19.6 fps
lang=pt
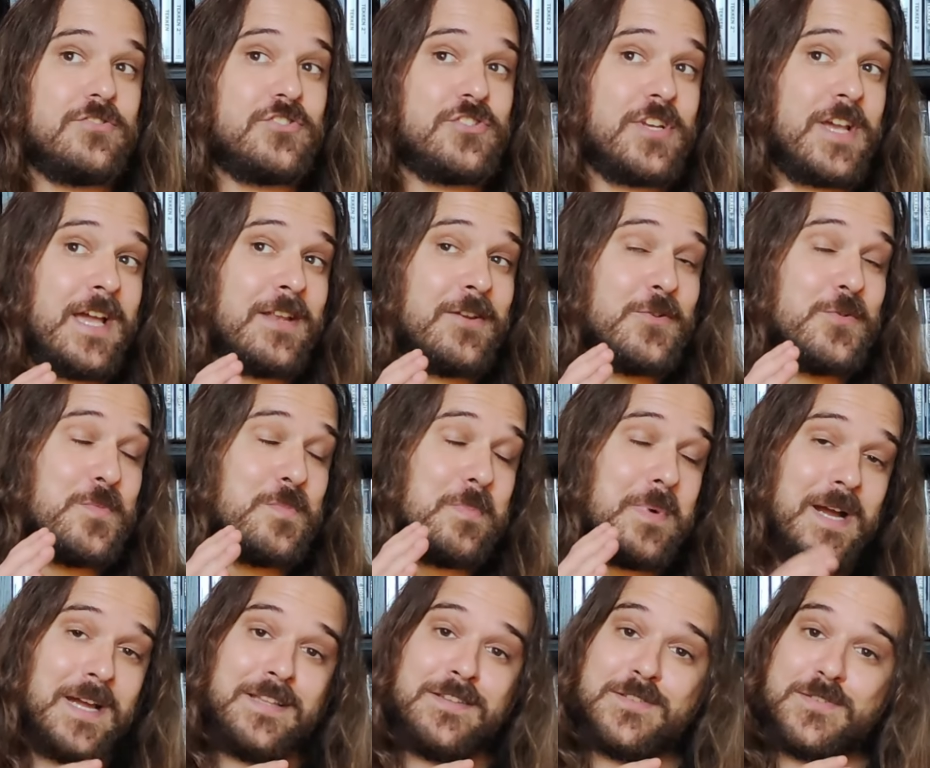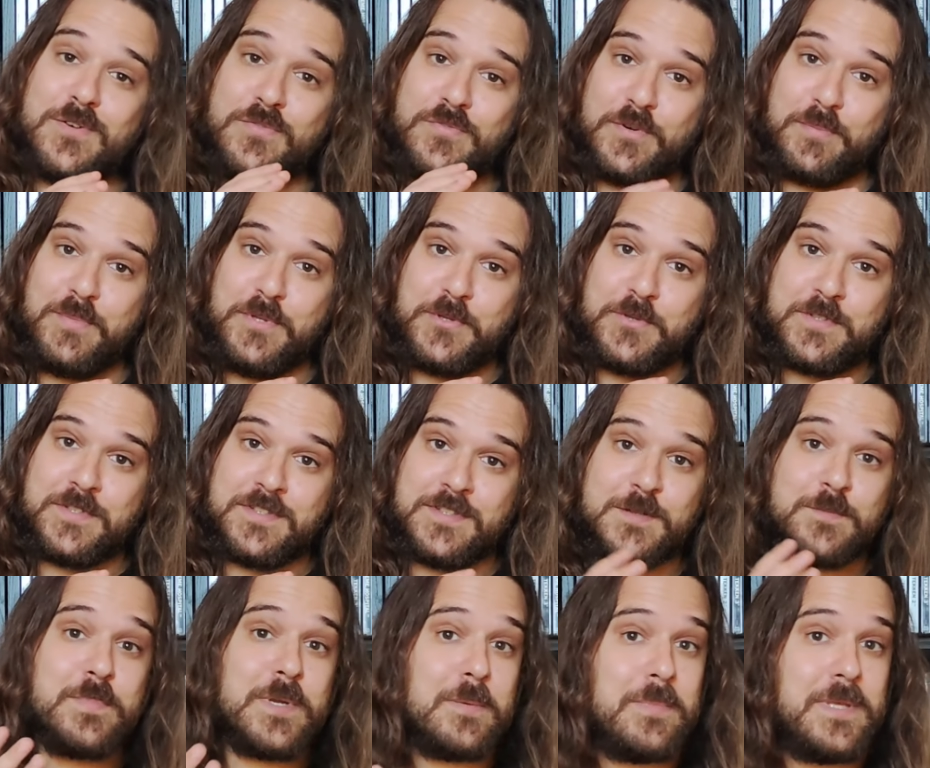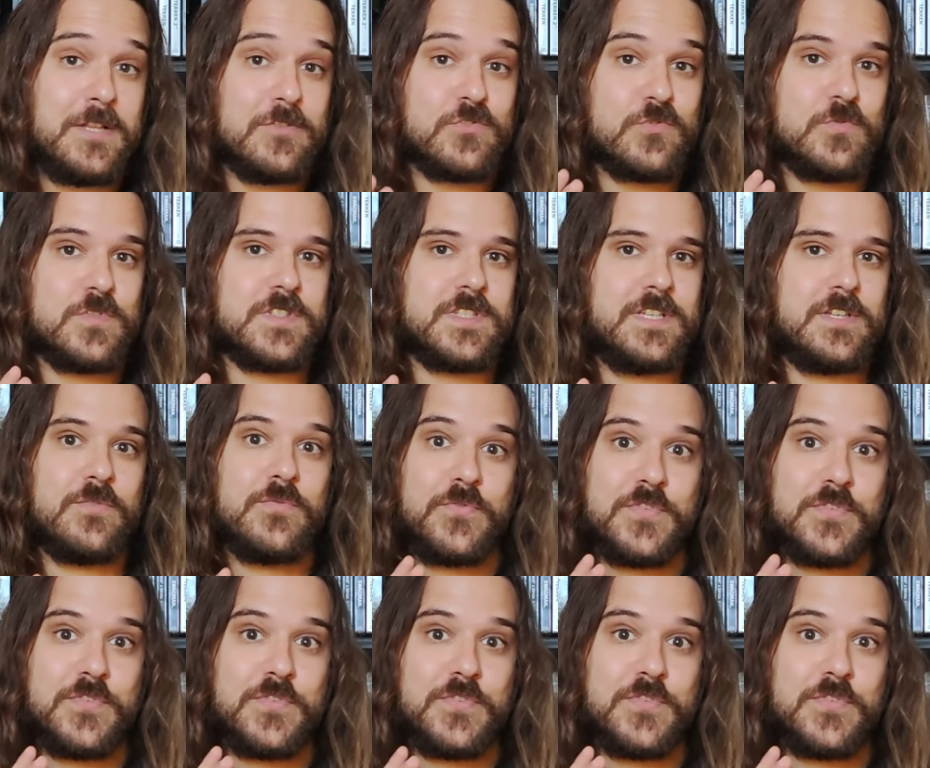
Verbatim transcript: Já no Mind Over Mutants, para mim eles conseguiram